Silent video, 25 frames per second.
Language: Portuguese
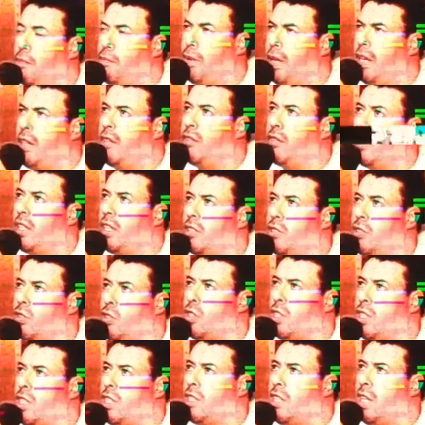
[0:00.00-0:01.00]

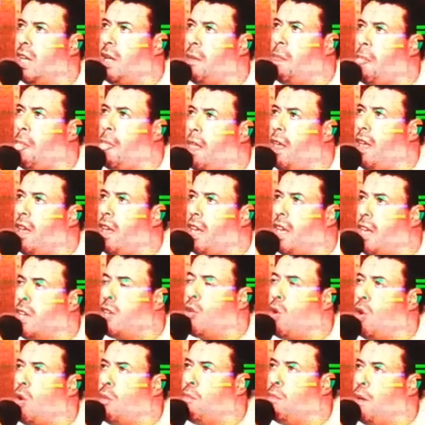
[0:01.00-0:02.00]
pervertida e
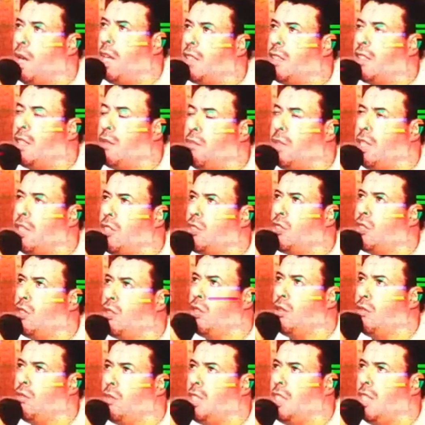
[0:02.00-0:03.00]
completamente
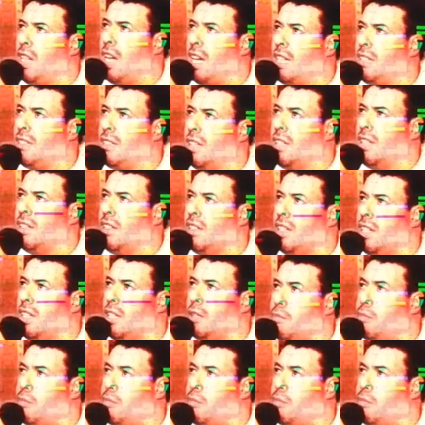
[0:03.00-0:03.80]
dominada